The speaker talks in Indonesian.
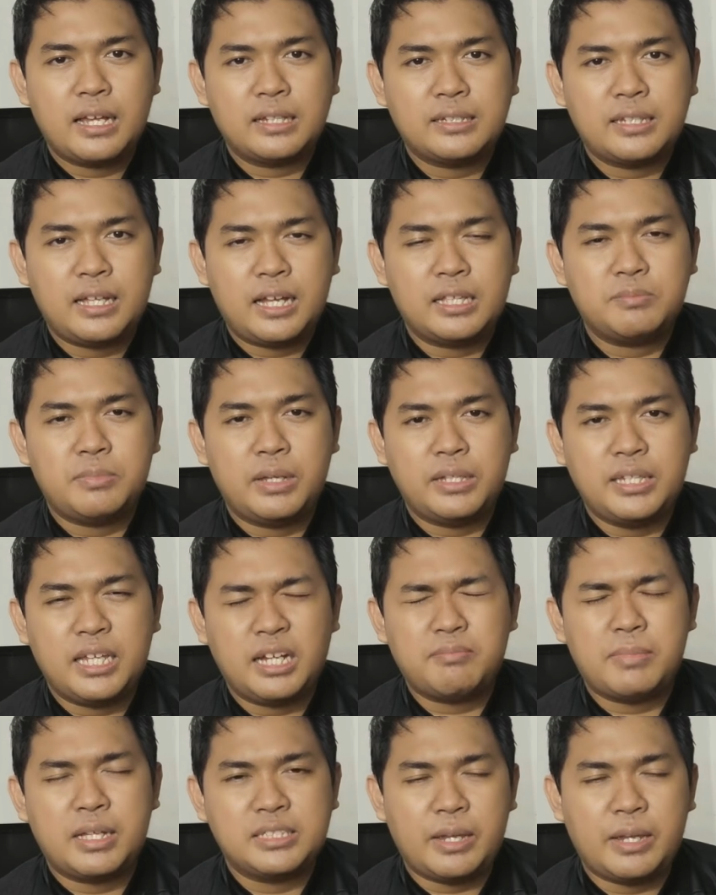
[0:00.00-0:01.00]
yang sangat
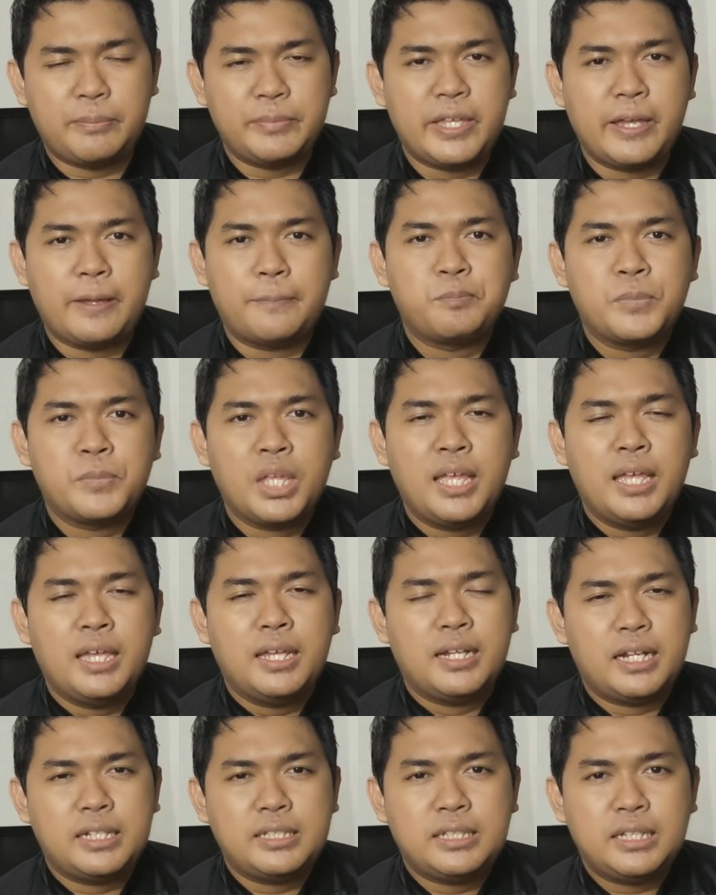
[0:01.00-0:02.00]
banyak macamnya.
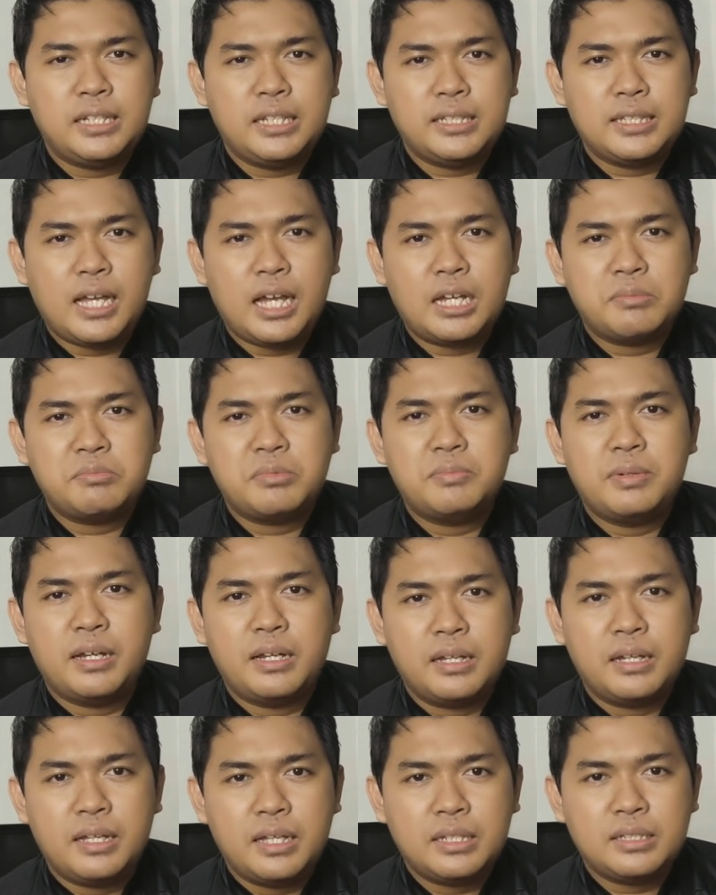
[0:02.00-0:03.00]
Nah, di sini kita akan
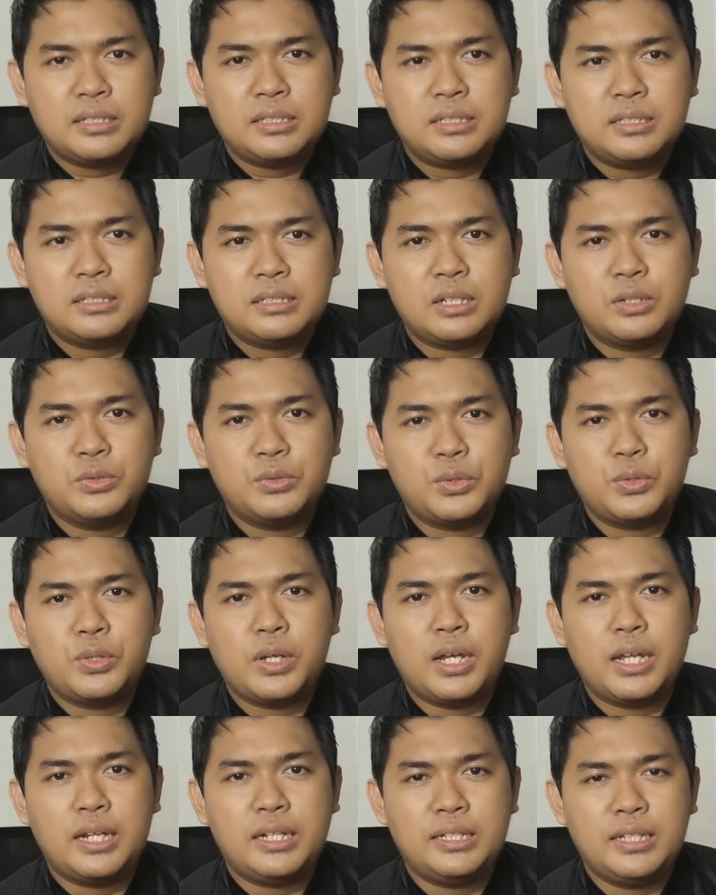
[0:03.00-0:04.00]
membahas
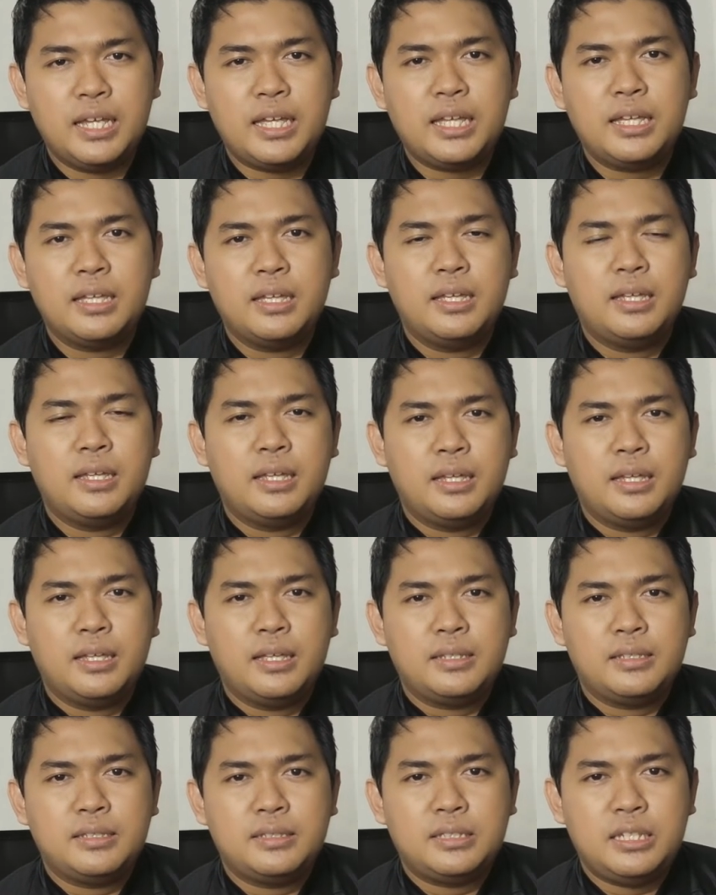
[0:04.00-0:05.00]
seluruh hadiah
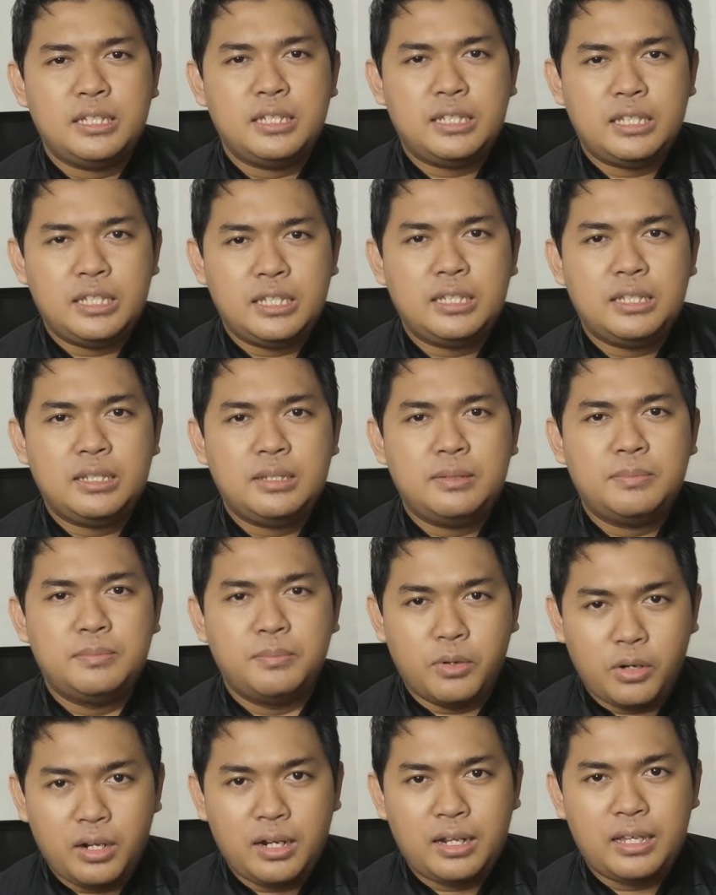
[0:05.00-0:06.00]

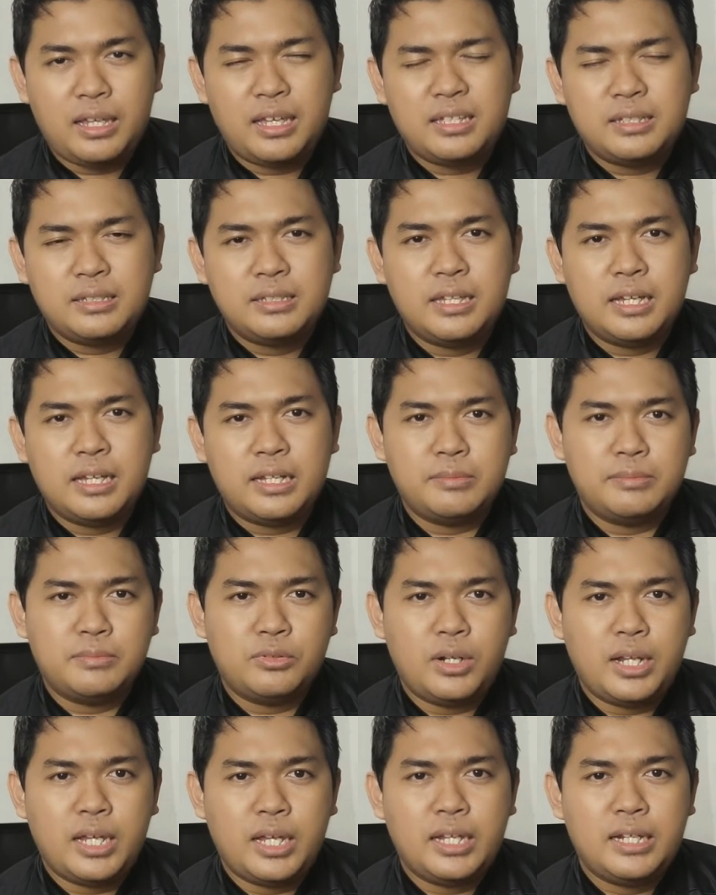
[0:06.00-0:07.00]
Ciki Ball ya yang
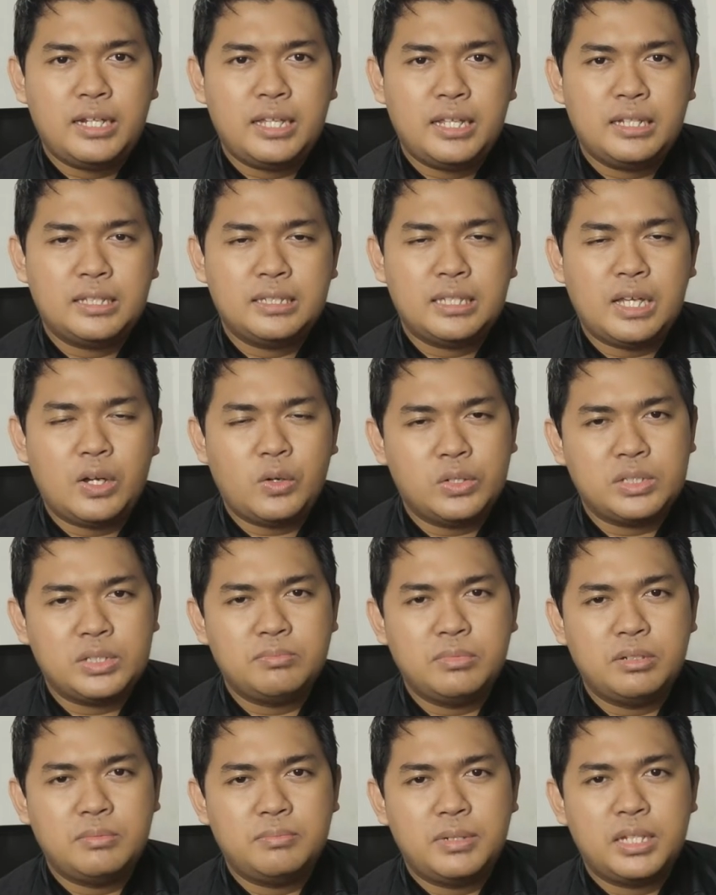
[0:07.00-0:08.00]
mulai dari
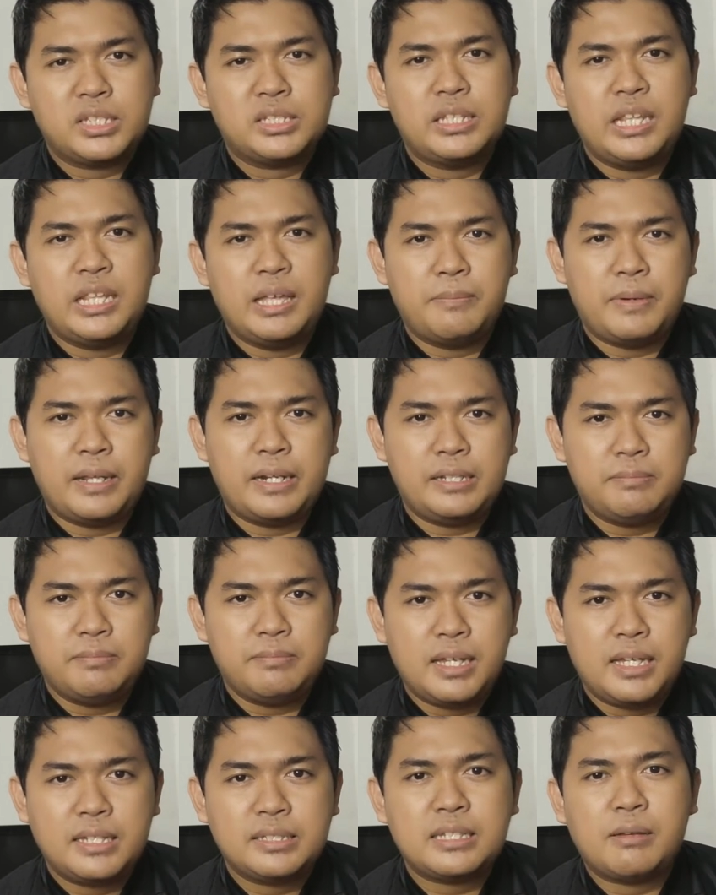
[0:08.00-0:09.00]
tahun 1985
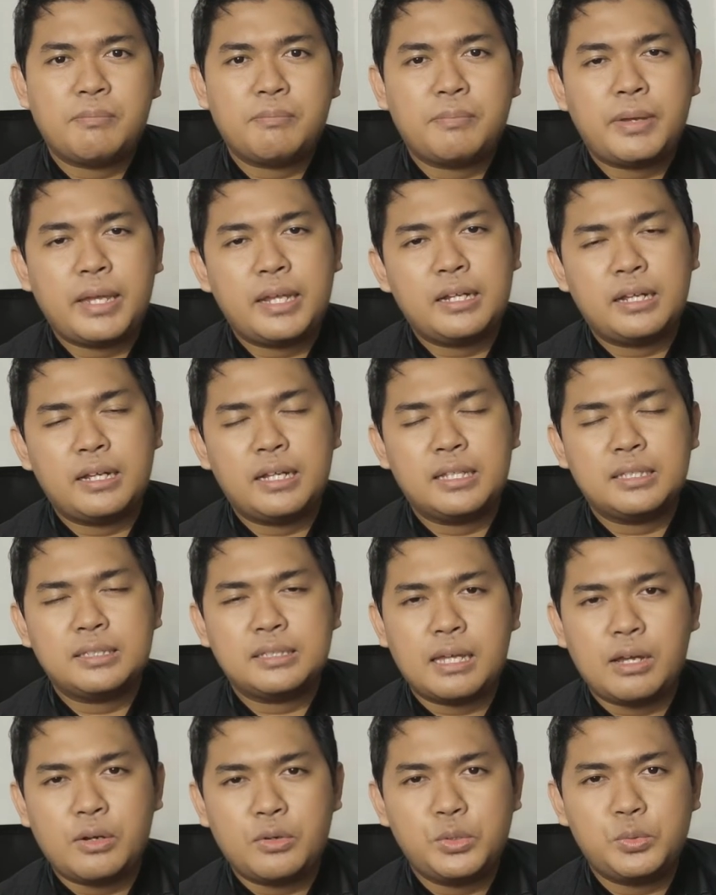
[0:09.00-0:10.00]
sampai
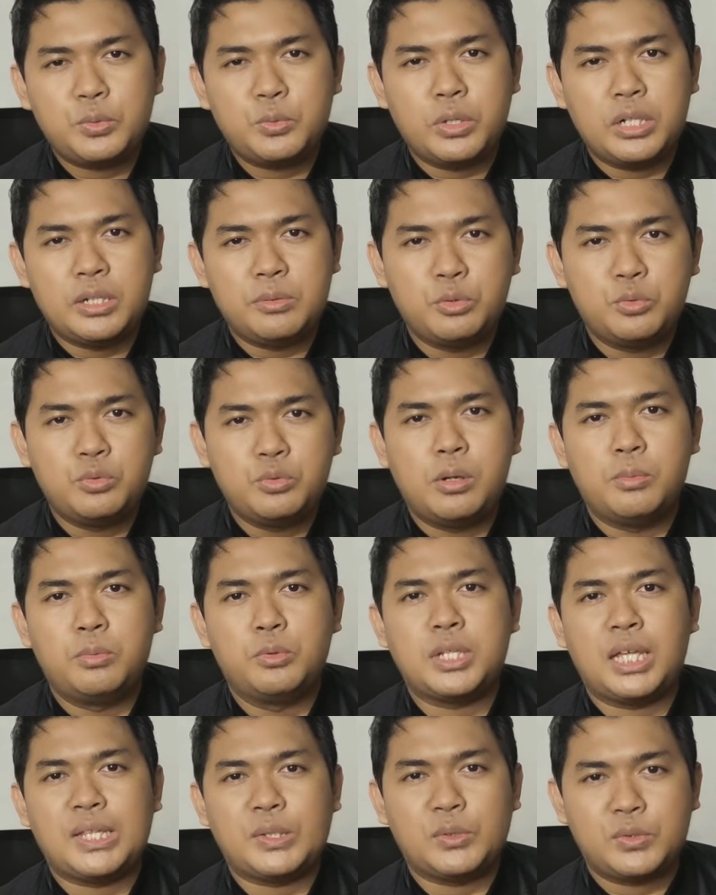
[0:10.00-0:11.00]
dengan tahun
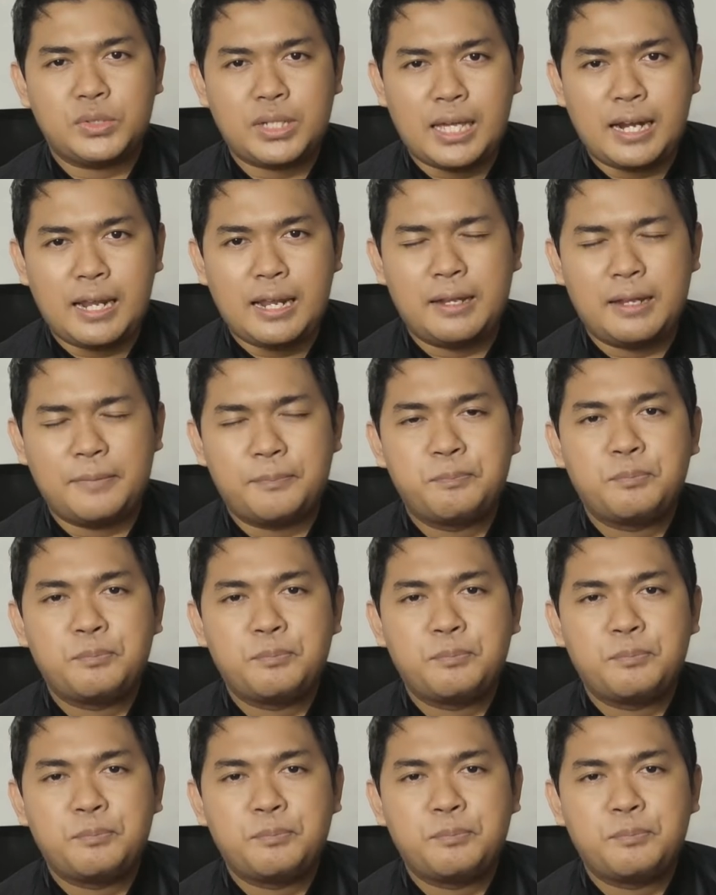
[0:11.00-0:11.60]
2021 sekarang.